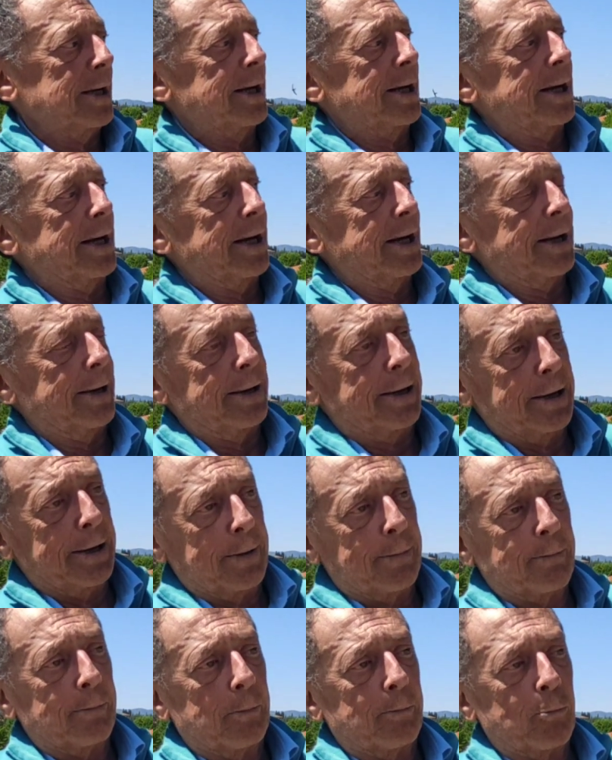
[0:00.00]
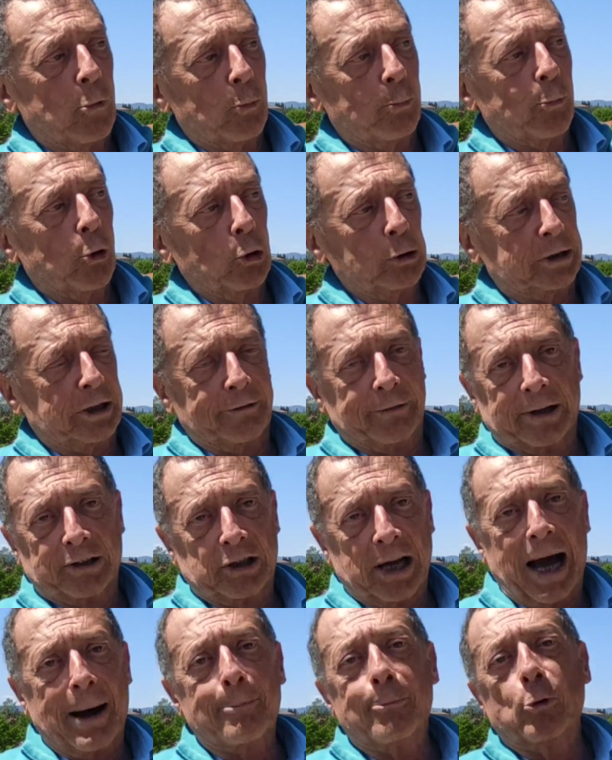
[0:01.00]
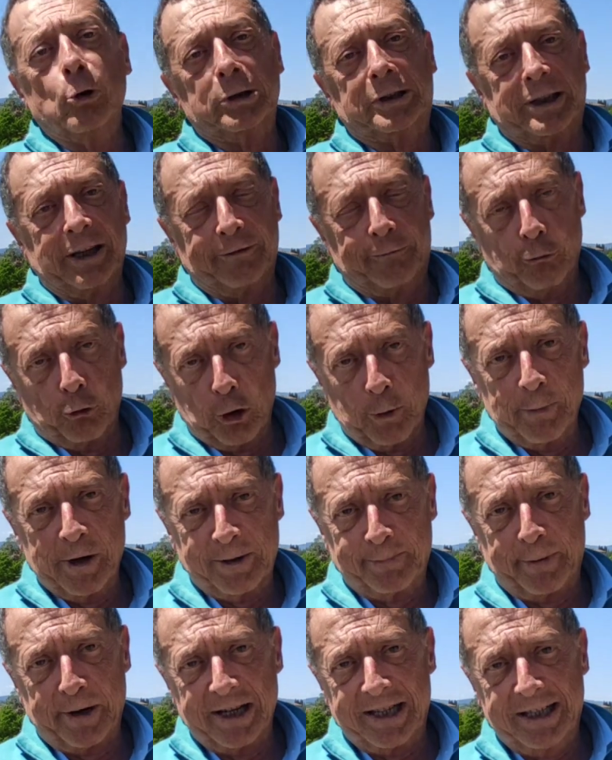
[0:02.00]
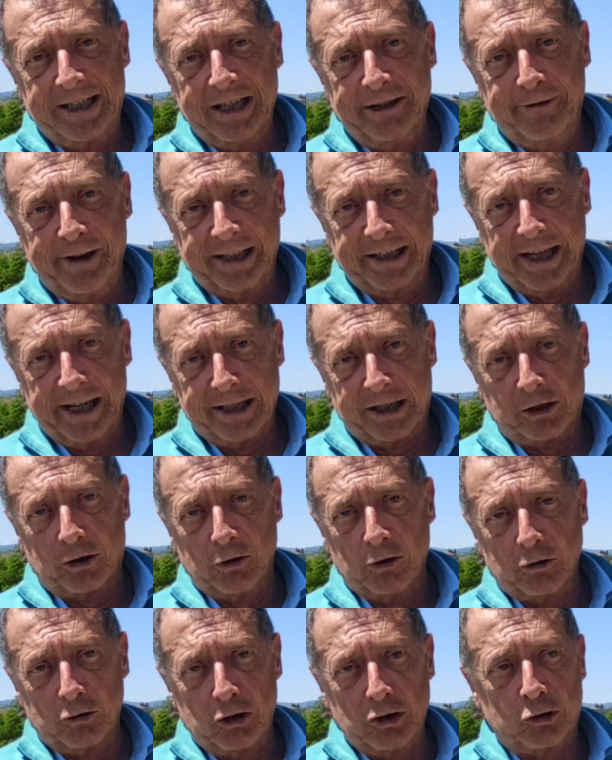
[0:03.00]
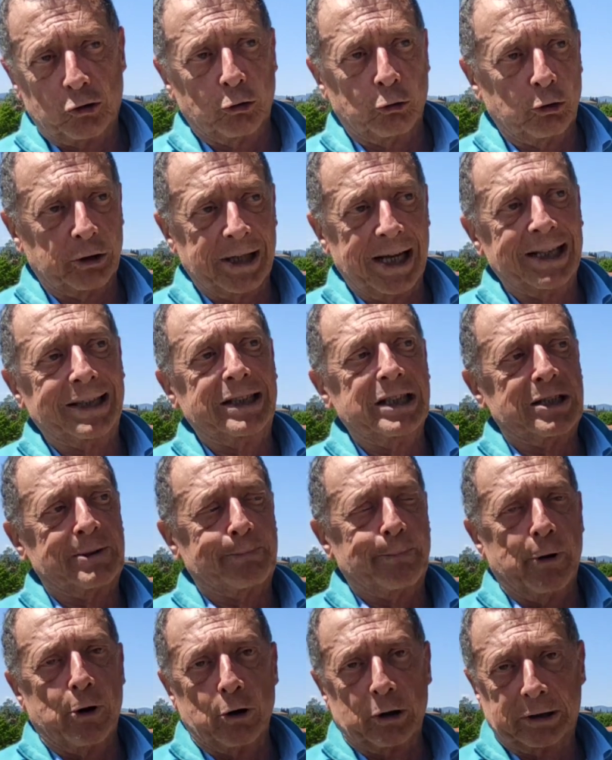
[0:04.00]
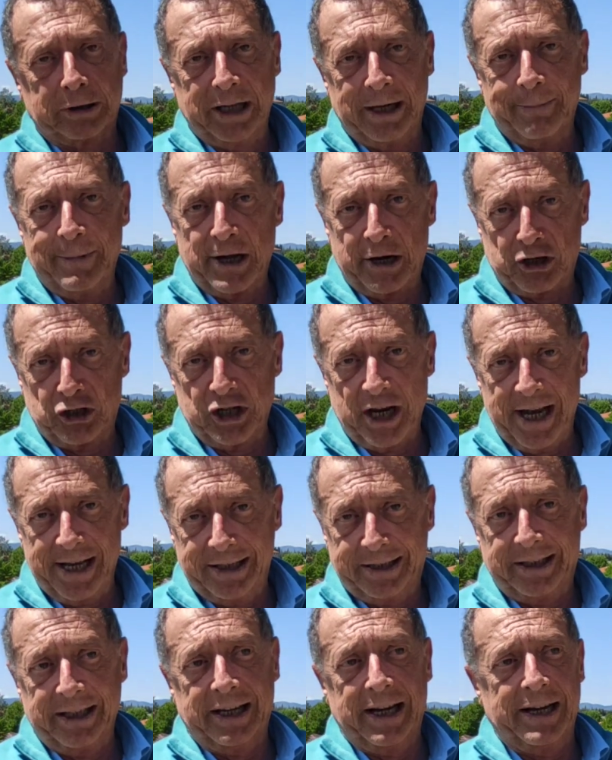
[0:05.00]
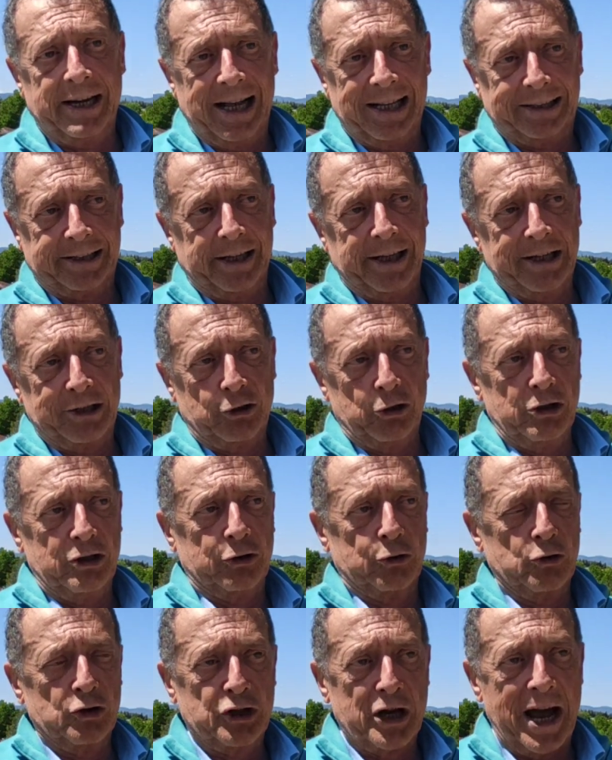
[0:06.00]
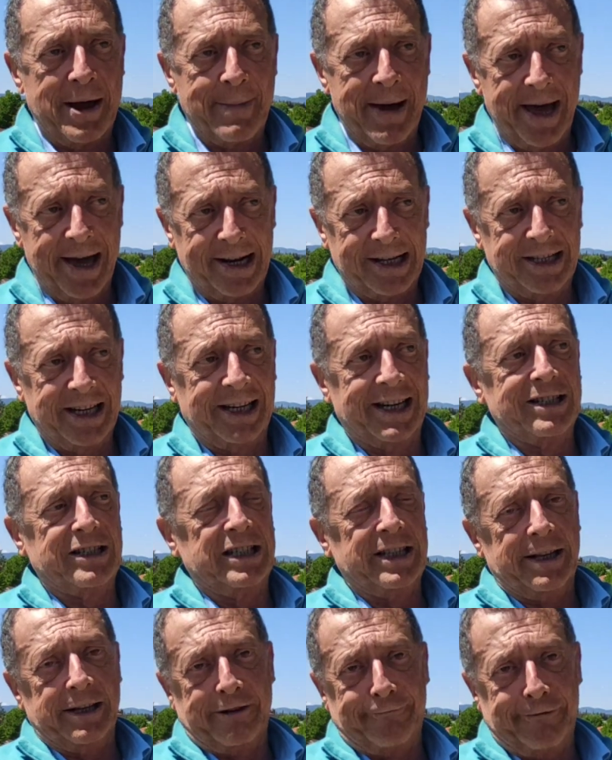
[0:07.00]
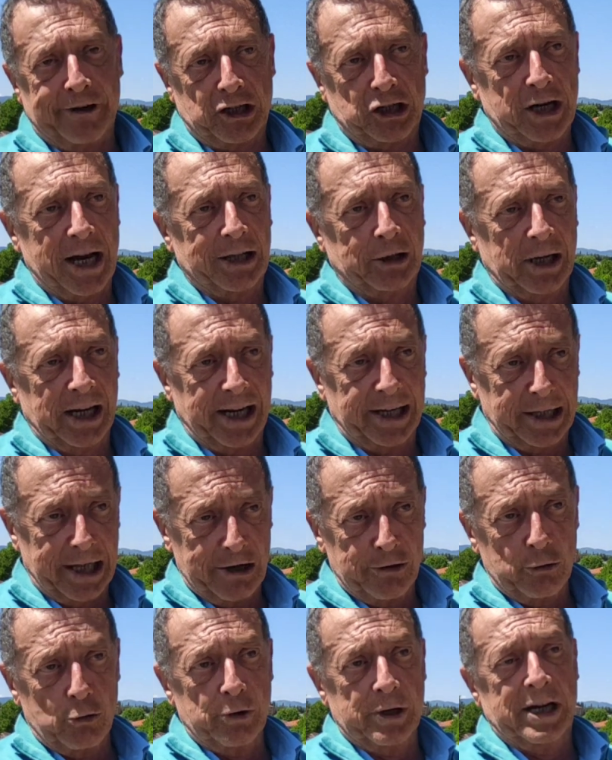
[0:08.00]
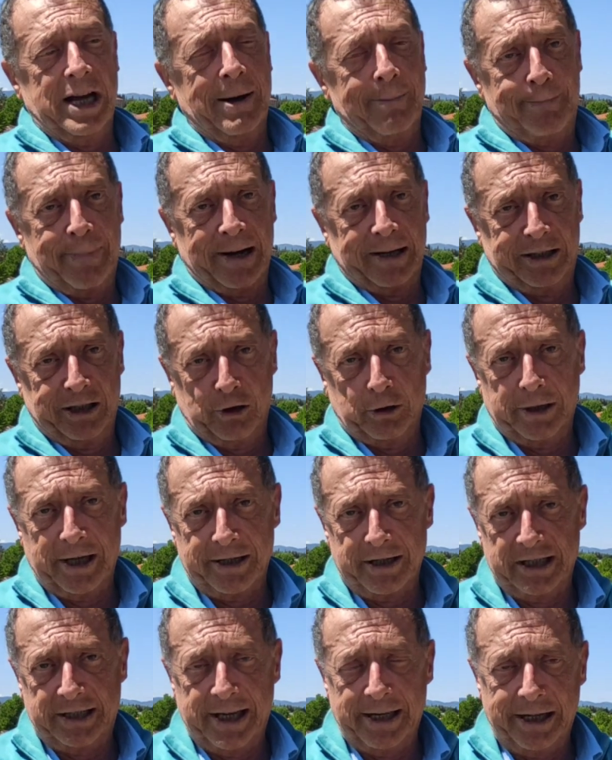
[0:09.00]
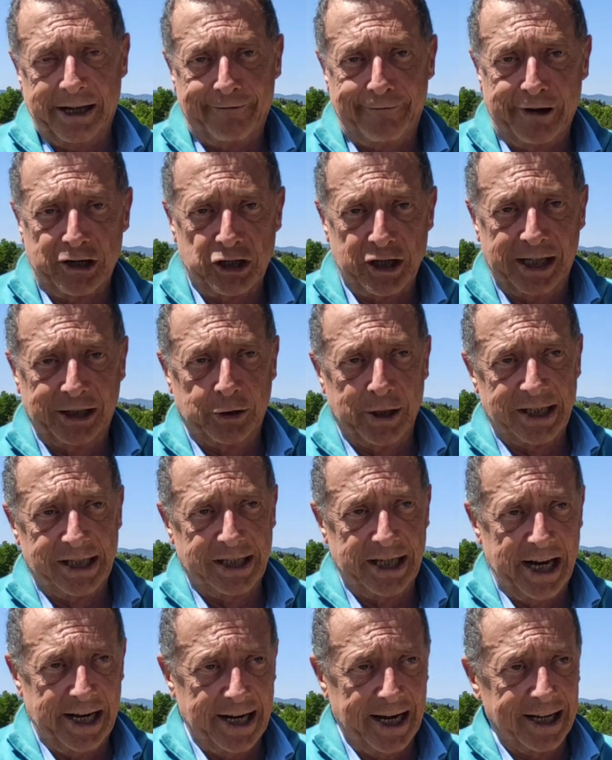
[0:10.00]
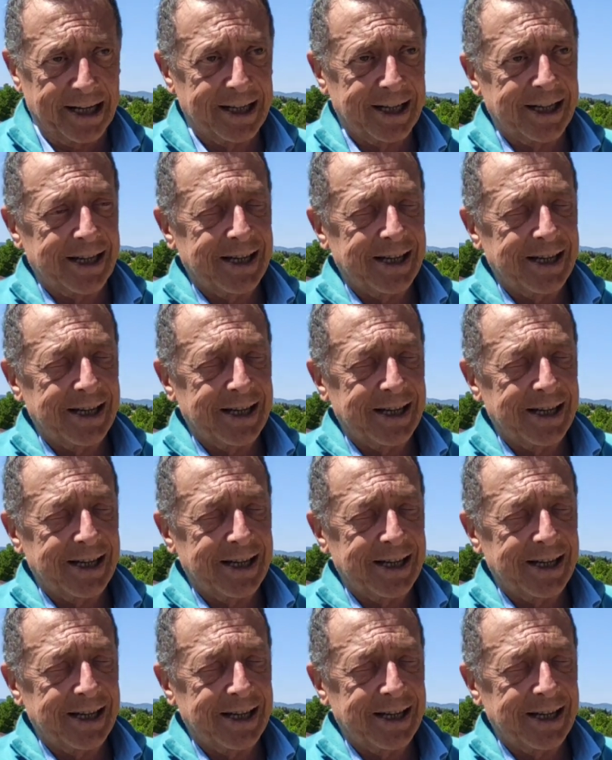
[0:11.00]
eh, molte, ha molte forme espressive adesso, ci sono tanti sport emergenti che in altre nazioni sono già emersi e che si stanno affacciando anche da noi e in particolare si stanno affacciando a Siena.